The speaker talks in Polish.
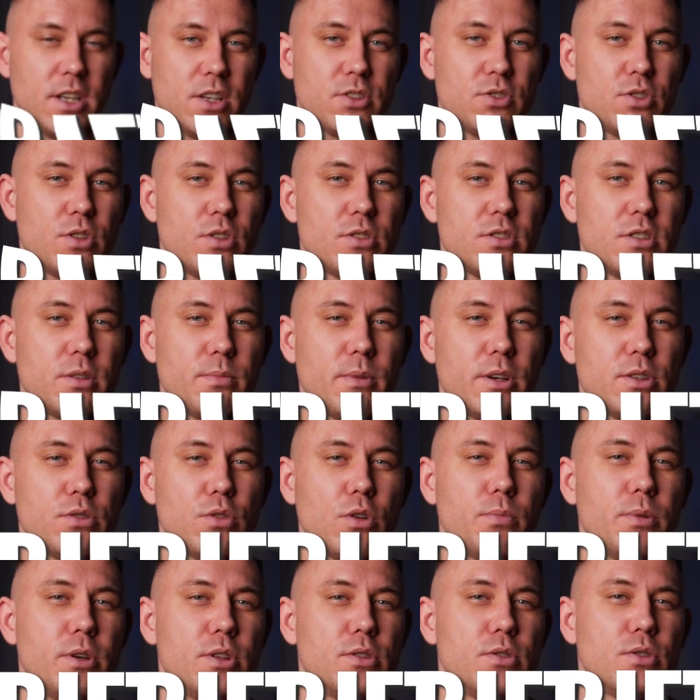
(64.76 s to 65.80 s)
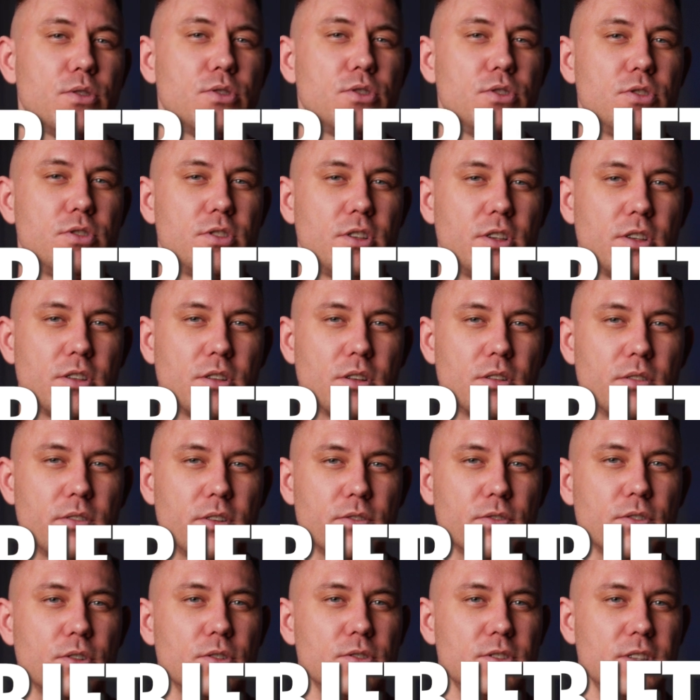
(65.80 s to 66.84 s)
Zacznę od tematu objętości
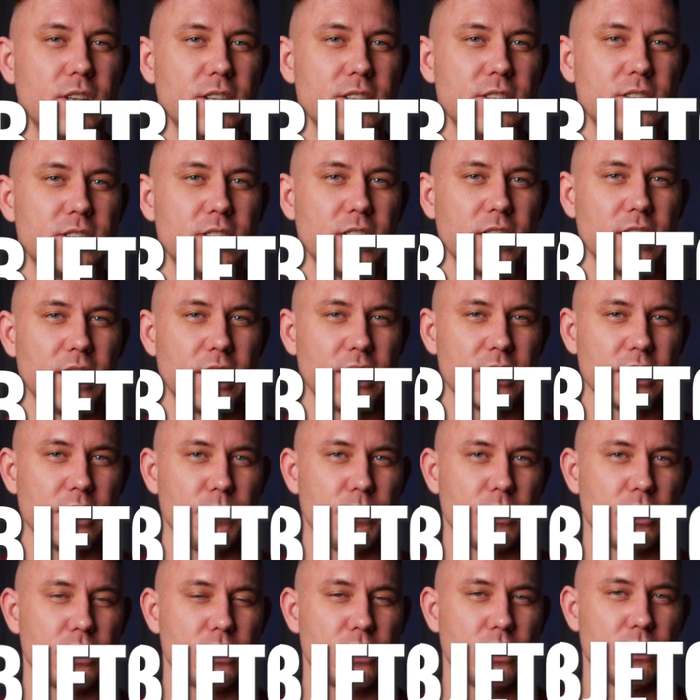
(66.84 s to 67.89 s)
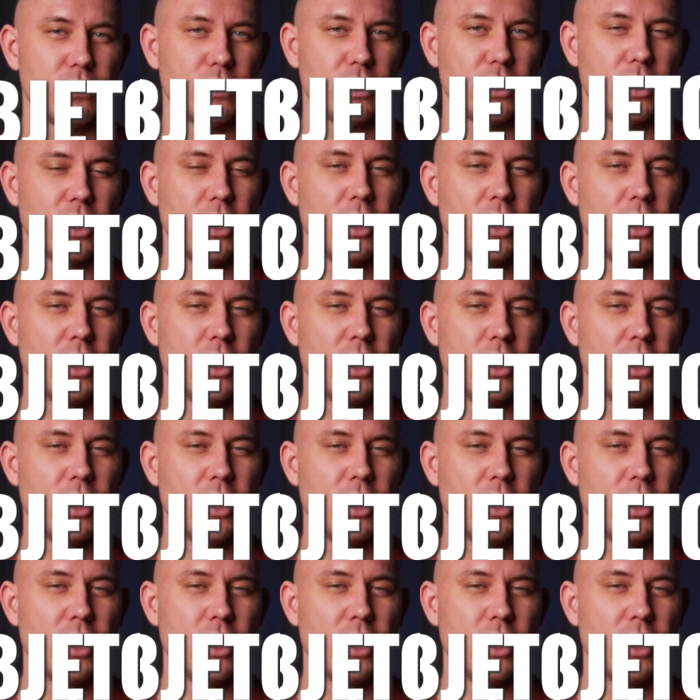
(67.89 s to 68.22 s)
treningowej w kontekście klatki piersiowej.